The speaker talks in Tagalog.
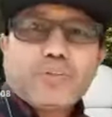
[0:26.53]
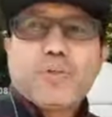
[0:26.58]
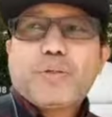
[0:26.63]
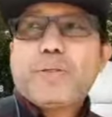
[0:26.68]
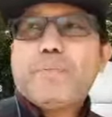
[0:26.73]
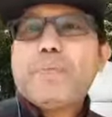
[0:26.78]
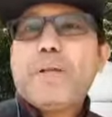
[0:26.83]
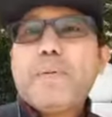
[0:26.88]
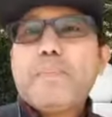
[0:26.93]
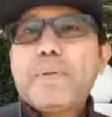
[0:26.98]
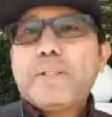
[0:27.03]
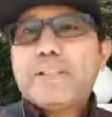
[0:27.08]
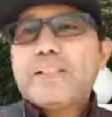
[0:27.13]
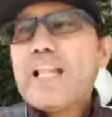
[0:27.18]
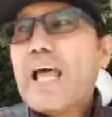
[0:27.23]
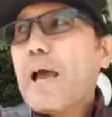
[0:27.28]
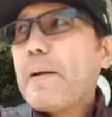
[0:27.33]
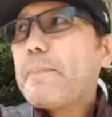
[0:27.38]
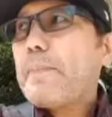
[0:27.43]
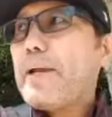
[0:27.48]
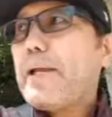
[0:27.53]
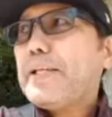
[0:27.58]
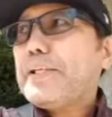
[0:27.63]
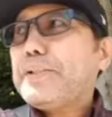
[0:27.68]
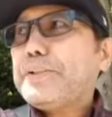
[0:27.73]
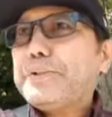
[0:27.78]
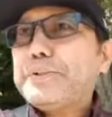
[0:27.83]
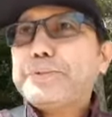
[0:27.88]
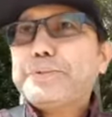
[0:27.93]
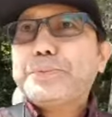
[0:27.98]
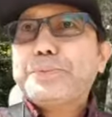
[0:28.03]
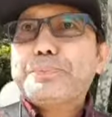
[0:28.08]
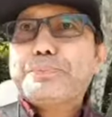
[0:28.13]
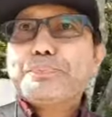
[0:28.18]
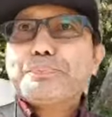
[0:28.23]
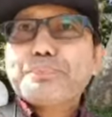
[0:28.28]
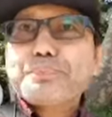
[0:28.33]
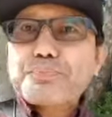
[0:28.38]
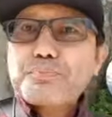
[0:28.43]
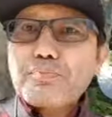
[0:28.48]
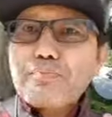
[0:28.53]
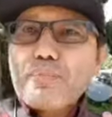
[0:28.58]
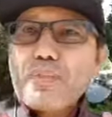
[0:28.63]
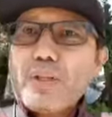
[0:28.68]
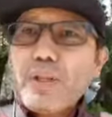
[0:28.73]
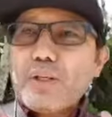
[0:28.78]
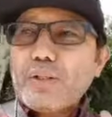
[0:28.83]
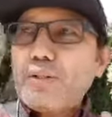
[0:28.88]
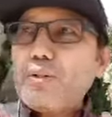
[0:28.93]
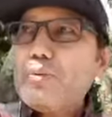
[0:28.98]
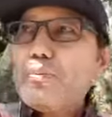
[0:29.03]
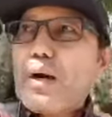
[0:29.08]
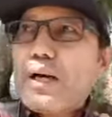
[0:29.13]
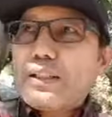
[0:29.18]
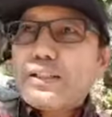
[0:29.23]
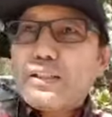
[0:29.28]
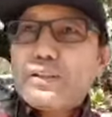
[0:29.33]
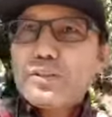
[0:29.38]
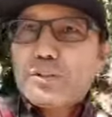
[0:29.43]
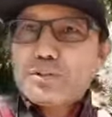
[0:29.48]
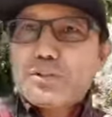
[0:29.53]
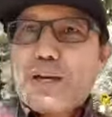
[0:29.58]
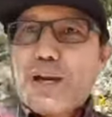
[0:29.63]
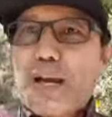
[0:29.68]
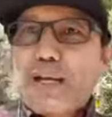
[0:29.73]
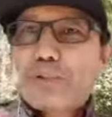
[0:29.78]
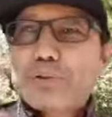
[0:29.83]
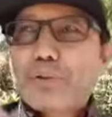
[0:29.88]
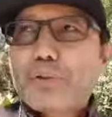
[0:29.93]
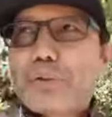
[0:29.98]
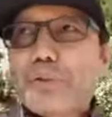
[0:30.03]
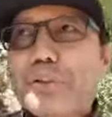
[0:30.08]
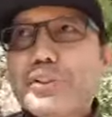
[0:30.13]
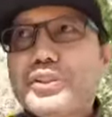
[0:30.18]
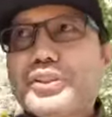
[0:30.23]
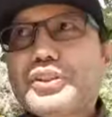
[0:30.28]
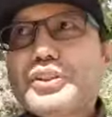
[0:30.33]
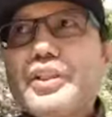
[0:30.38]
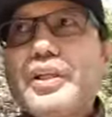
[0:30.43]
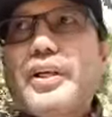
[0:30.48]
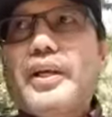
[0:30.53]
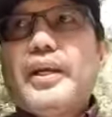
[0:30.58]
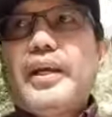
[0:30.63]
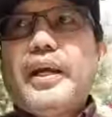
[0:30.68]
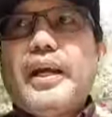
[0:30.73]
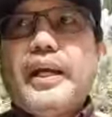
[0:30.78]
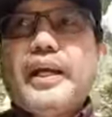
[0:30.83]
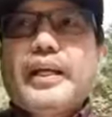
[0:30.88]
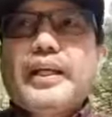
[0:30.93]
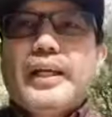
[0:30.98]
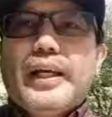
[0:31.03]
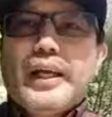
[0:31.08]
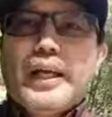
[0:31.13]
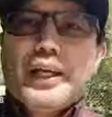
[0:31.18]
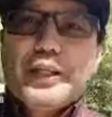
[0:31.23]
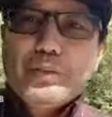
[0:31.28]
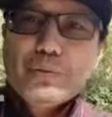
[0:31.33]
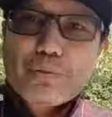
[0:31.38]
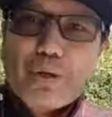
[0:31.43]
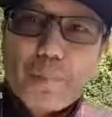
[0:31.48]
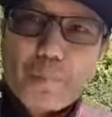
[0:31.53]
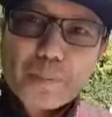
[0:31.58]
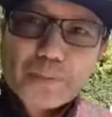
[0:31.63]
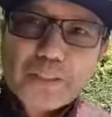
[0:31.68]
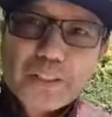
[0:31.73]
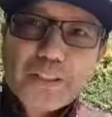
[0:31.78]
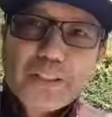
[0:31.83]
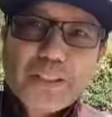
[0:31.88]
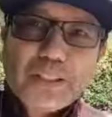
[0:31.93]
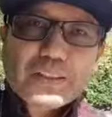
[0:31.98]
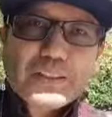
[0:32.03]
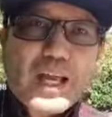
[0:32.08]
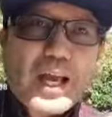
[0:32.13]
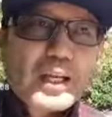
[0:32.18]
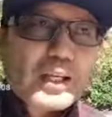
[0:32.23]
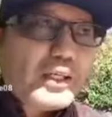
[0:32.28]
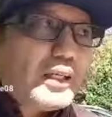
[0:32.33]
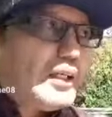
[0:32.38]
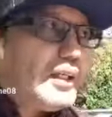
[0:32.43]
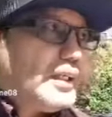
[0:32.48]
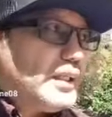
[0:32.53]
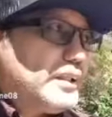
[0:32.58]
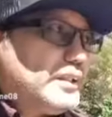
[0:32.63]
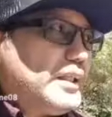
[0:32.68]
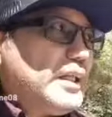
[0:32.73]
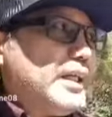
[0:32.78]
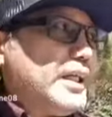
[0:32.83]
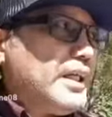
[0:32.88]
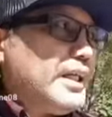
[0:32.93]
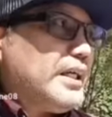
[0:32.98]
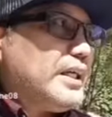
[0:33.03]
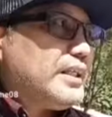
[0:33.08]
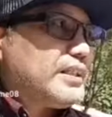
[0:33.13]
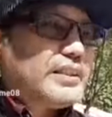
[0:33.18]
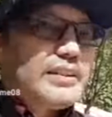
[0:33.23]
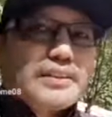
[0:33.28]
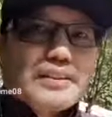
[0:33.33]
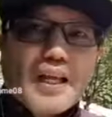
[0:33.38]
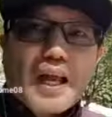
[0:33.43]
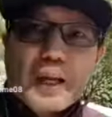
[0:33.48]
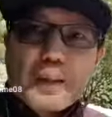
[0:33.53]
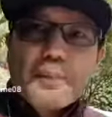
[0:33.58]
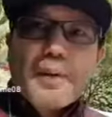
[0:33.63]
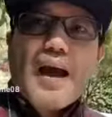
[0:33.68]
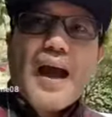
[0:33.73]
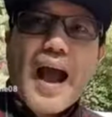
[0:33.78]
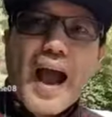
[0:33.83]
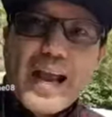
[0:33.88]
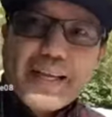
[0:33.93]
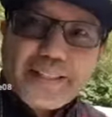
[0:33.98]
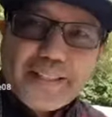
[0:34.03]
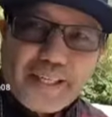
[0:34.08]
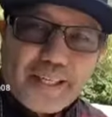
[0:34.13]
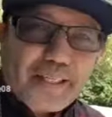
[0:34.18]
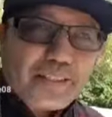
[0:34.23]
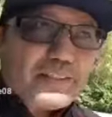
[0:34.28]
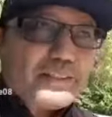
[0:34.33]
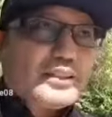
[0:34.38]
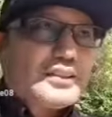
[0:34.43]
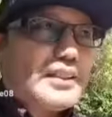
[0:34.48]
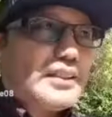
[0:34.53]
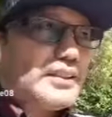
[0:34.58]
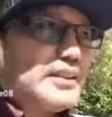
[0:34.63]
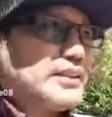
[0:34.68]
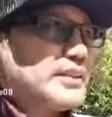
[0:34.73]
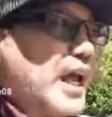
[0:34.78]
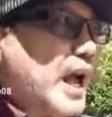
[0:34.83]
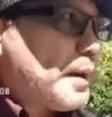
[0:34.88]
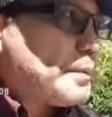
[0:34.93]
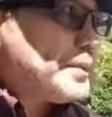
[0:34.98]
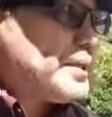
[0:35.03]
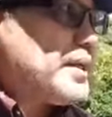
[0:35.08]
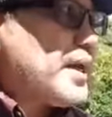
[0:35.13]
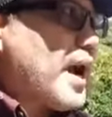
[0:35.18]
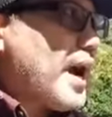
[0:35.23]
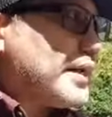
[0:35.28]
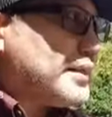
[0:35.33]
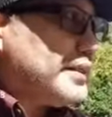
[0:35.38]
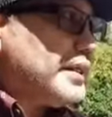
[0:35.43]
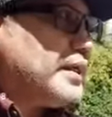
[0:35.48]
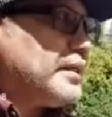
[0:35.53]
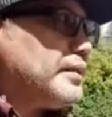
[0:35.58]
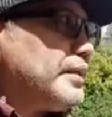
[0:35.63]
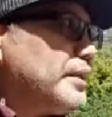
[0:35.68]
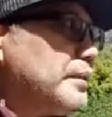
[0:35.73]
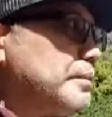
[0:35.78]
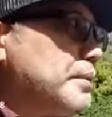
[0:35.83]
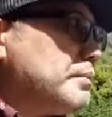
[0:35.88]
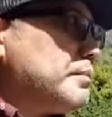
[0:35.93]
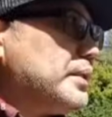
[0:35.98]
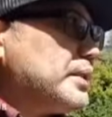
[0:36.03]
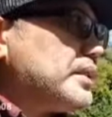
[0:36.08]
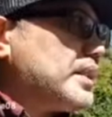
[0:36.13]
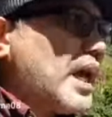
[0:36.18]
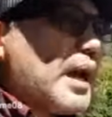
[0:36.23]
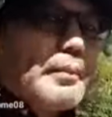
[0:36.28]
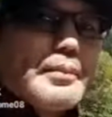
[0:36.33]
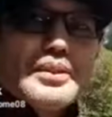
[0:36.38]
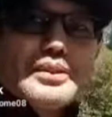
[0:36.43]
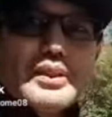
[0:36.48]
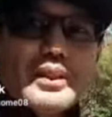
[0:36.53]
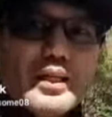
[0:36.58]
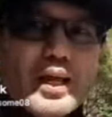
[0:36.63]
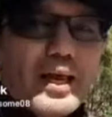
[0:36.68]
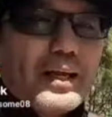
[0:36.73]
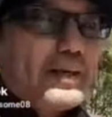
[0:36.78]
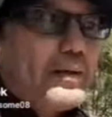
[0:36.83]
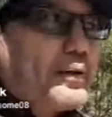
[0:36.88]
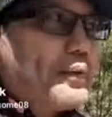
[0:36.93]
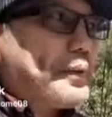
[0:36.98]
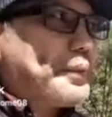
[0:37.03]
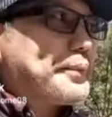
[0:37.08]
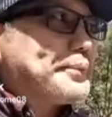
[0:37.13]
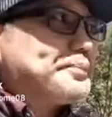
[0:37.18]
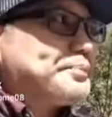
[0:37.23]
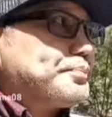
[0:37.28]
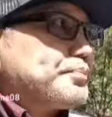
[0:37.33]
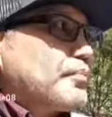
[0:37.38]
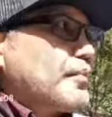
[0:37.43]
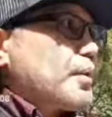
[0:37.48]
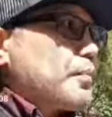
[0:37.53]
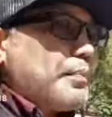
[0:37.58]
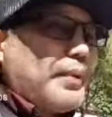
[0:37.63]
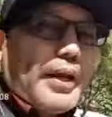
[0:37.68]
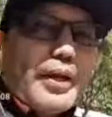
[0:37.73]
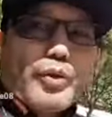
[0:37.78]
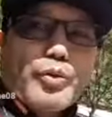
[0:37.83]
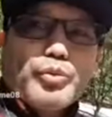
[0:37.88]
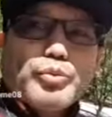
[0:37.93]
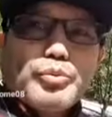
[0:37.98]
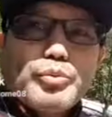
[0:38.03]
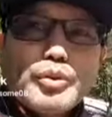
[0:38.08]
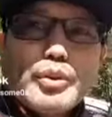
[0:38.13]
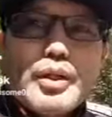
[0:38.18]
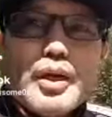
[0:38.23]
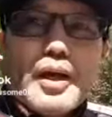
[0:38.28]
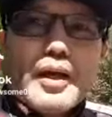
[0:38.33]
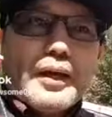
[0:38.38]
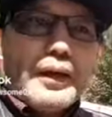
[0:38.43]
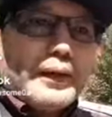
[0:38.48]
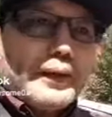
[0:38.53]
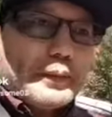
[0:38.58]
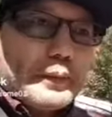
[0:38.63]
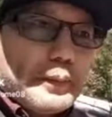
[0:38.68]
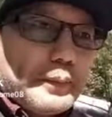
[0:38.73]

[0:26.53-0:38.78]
imimit namin yung yung mga yung directors eh yung kapatid ni Sa ni Salma Hayek, ni si Sami Hayek, na amin sila. Merong uh,